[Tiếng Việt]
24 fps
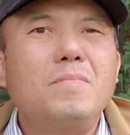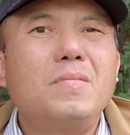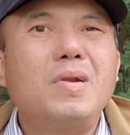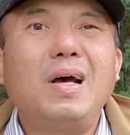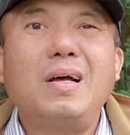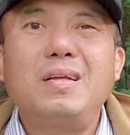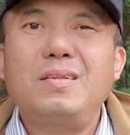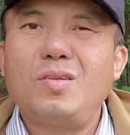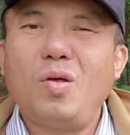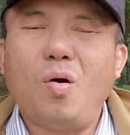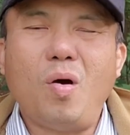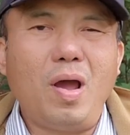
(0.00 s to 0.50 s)

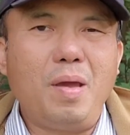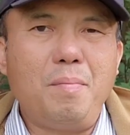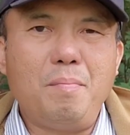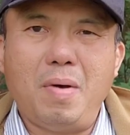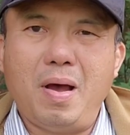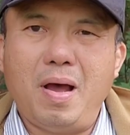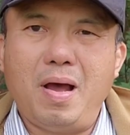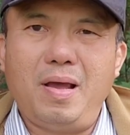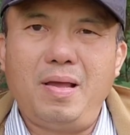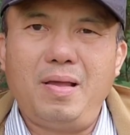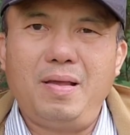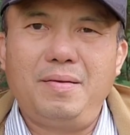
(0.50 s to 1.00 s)
rất thoải
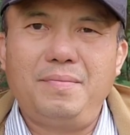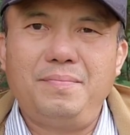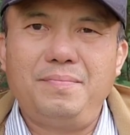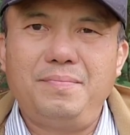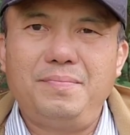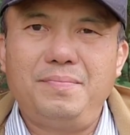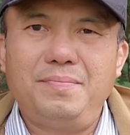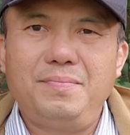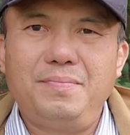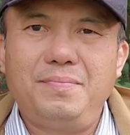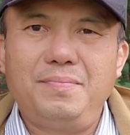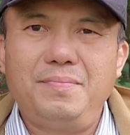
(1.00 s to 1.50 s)
mái
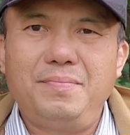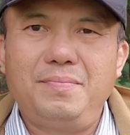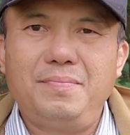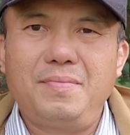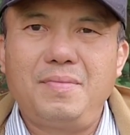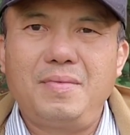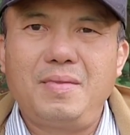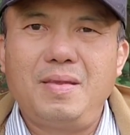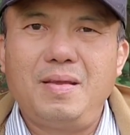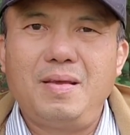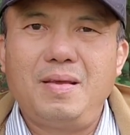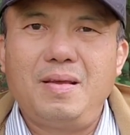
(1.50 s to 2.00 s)

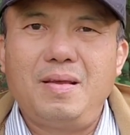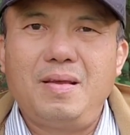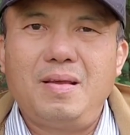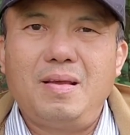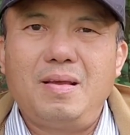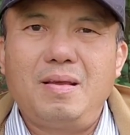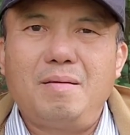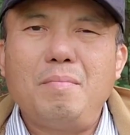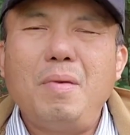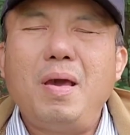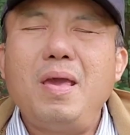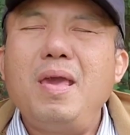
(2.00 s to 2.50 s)

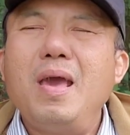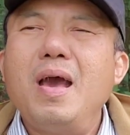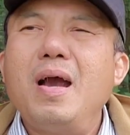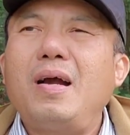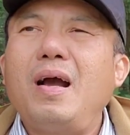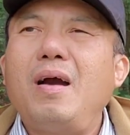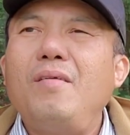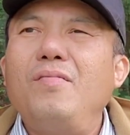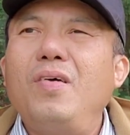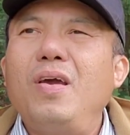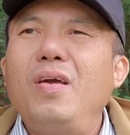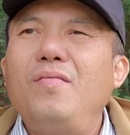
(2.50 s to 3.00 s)
bây giờ
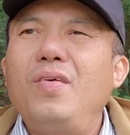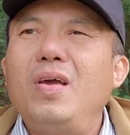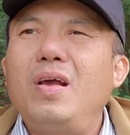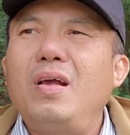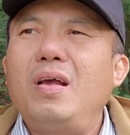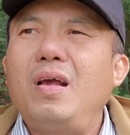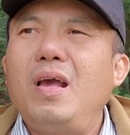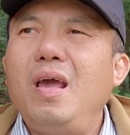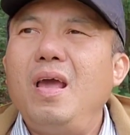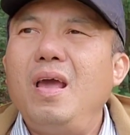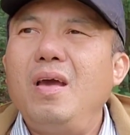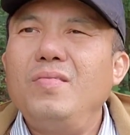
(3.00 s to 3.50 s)
các vị Việt
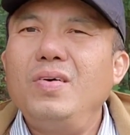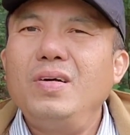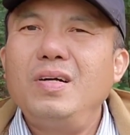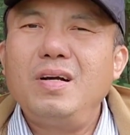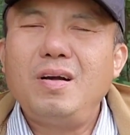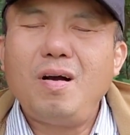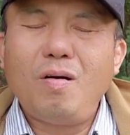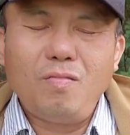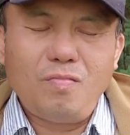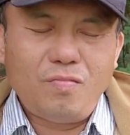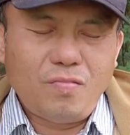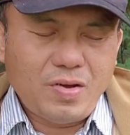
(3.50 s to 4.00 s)
kia và người
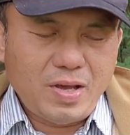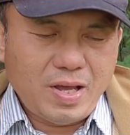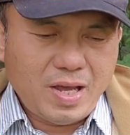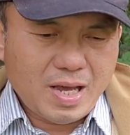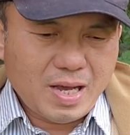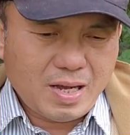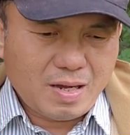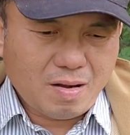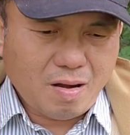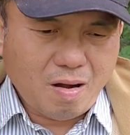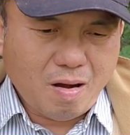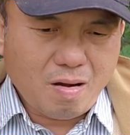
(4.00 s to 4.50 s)
gốc
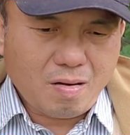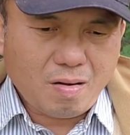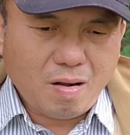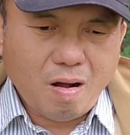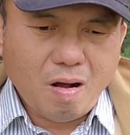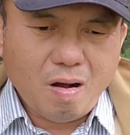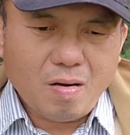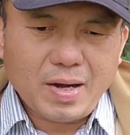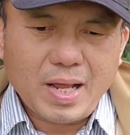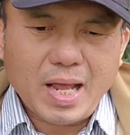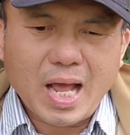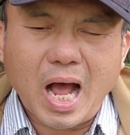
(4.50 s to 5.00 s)
Việt có
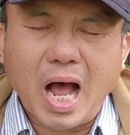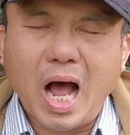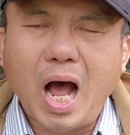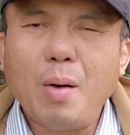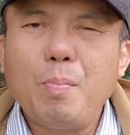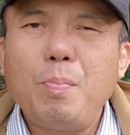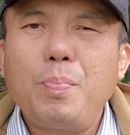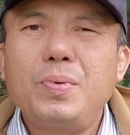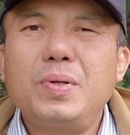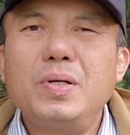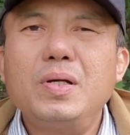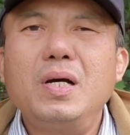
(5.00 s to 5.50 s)
con đi
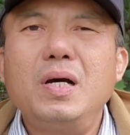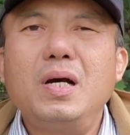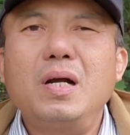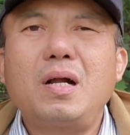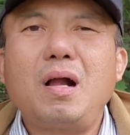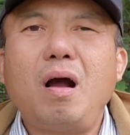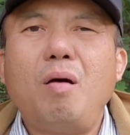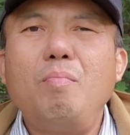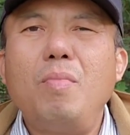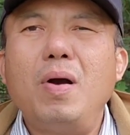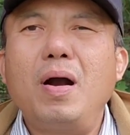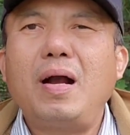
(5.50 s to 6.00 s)
học trường
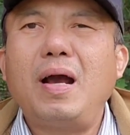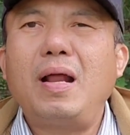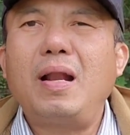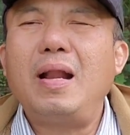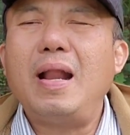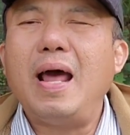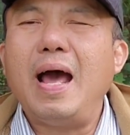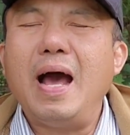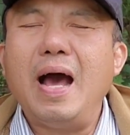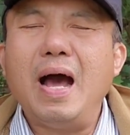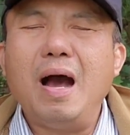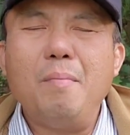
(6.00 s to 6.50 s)
công ở
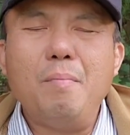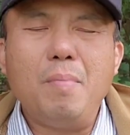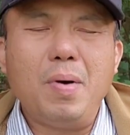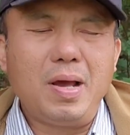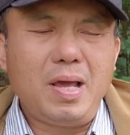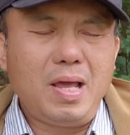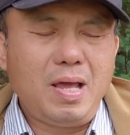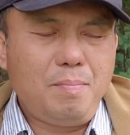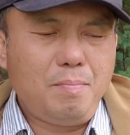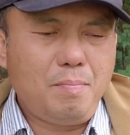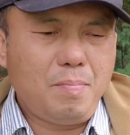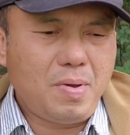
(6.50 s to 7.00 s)
Canada ở
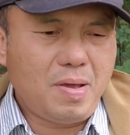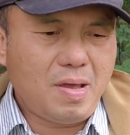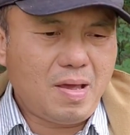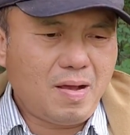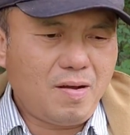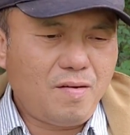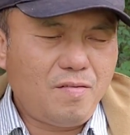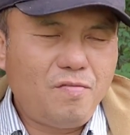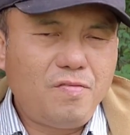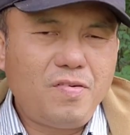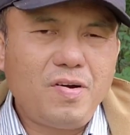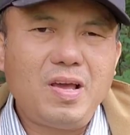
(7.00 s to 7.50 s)
Mỹ
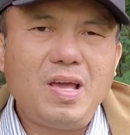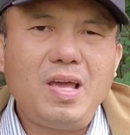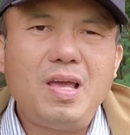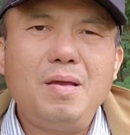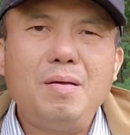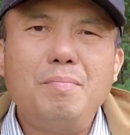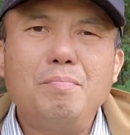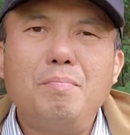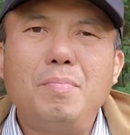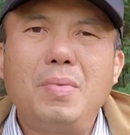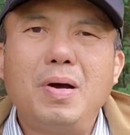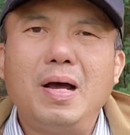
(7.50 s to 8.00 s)
miễn phí
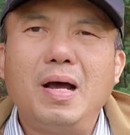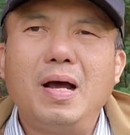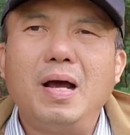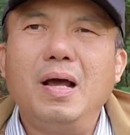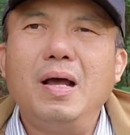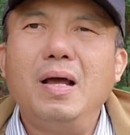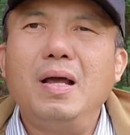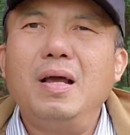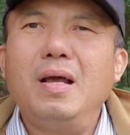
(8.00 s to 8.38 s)
mà